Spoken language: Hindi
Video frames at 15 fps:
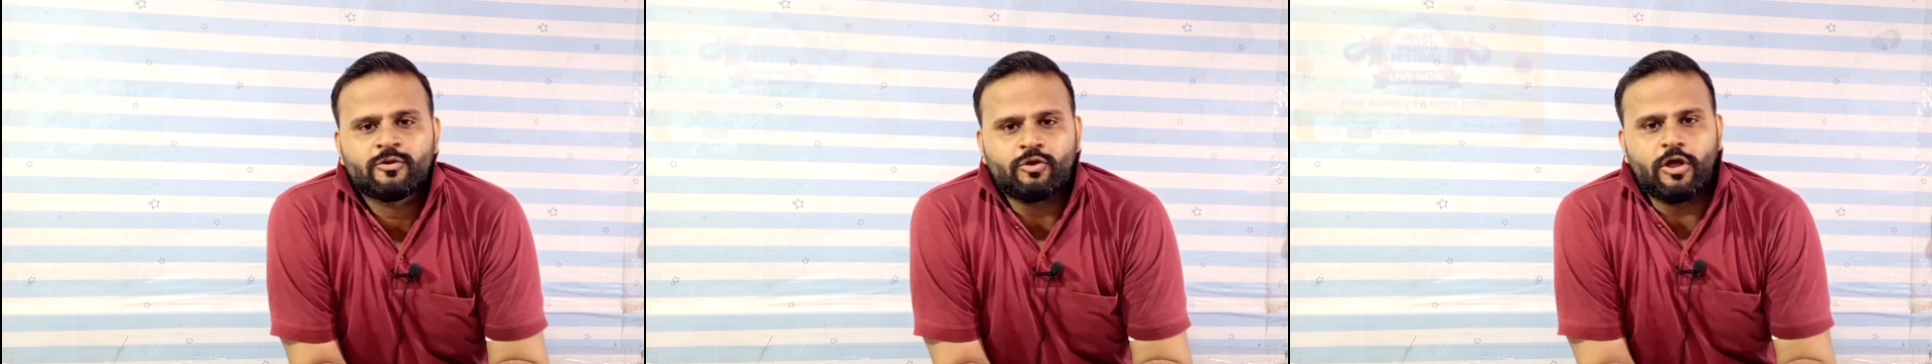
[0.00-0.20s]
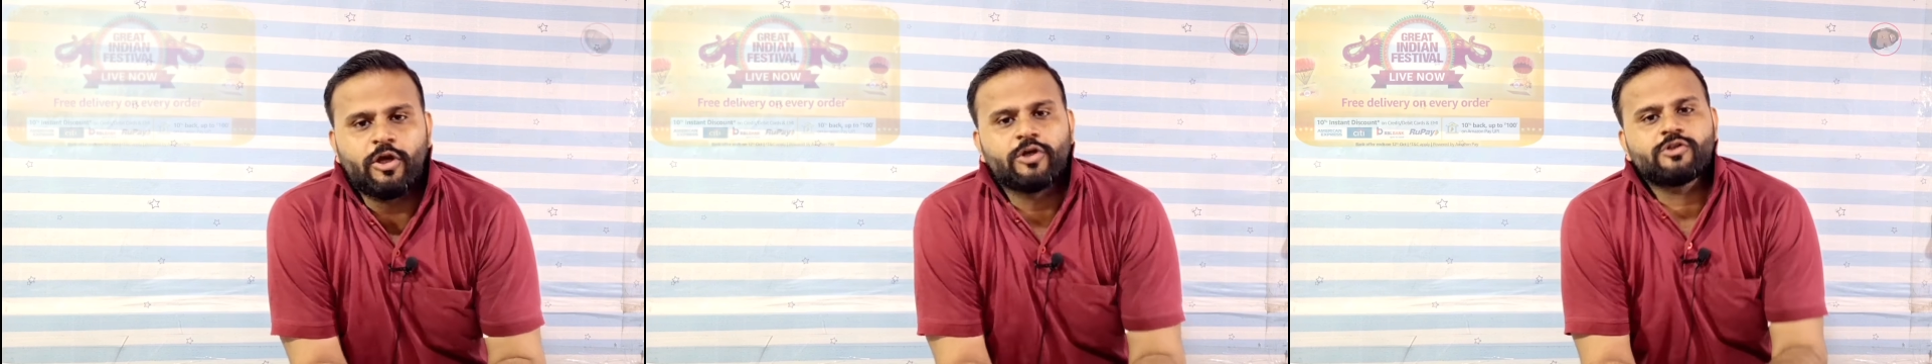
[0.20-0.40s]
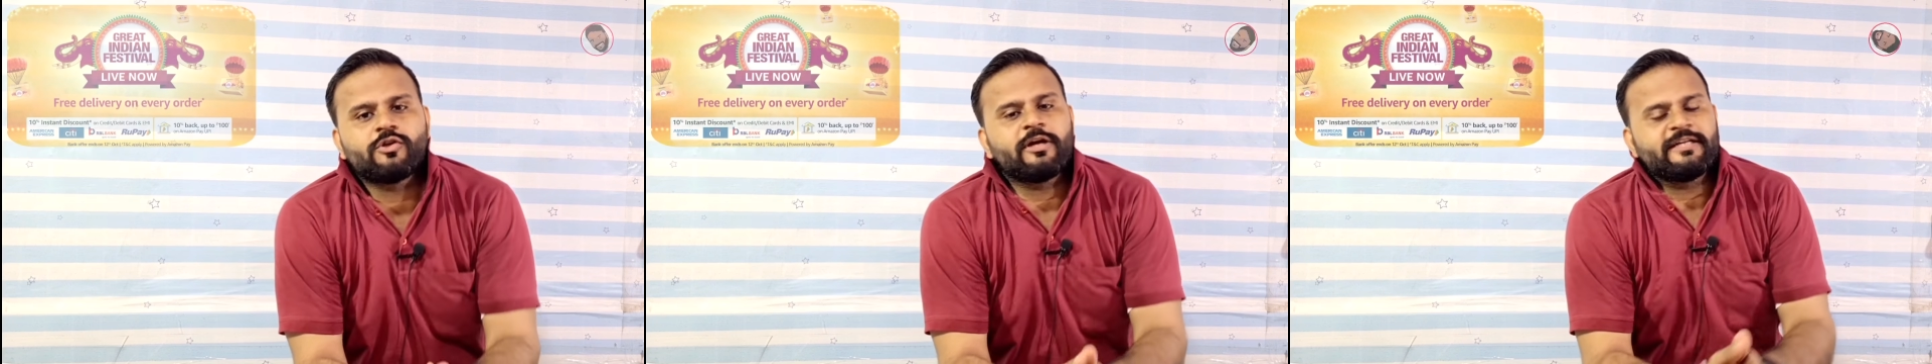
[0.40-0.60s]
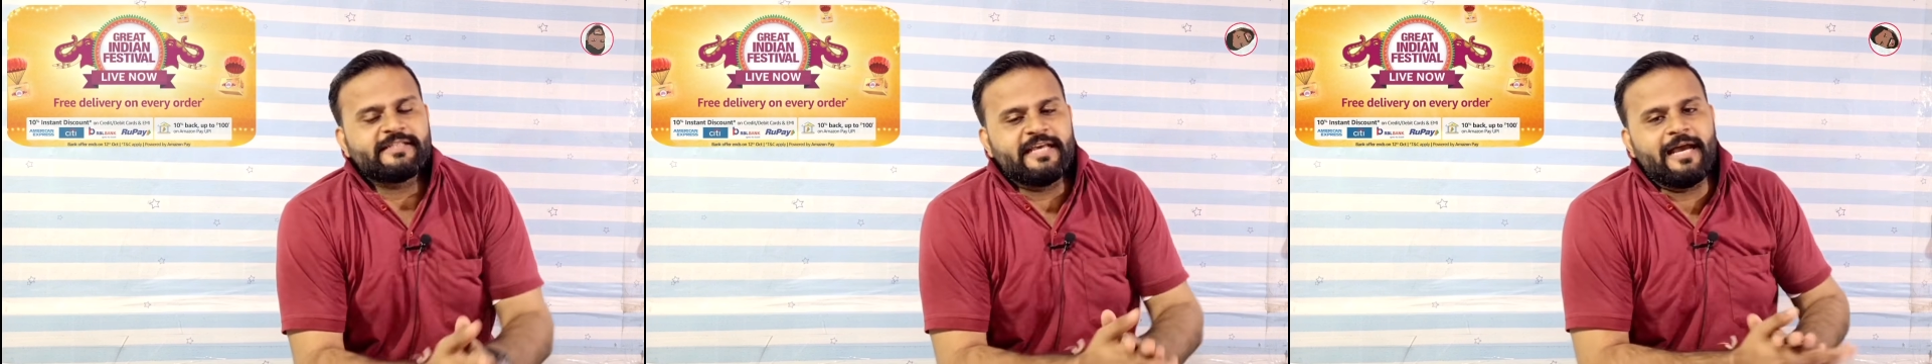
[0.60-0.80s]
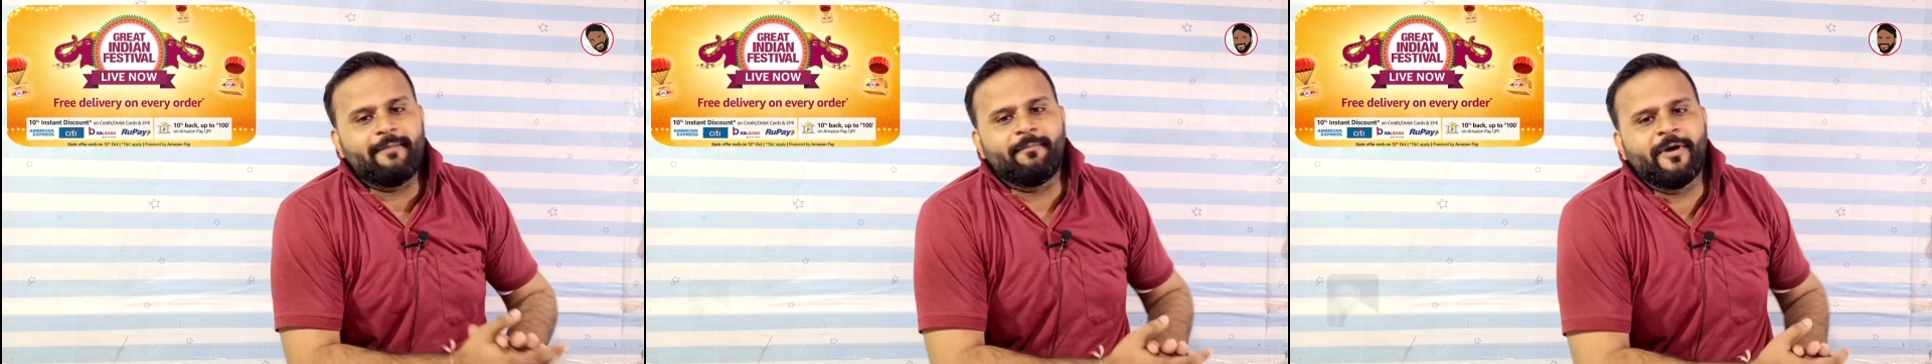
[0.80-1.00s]
तो दोस्तों
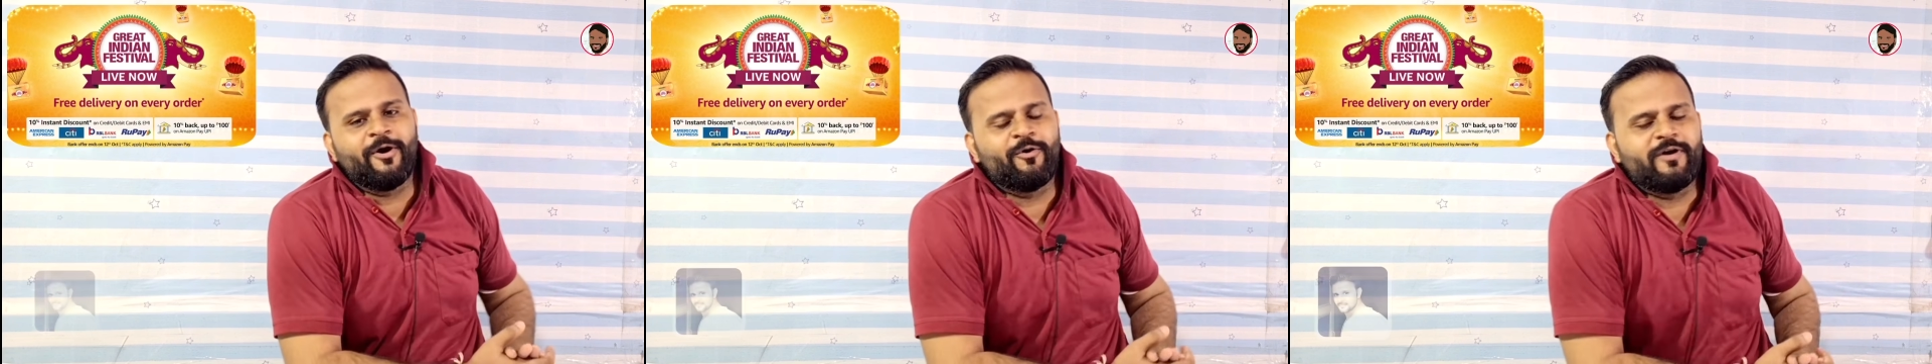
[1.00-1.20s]
कैसे हैं आप मैं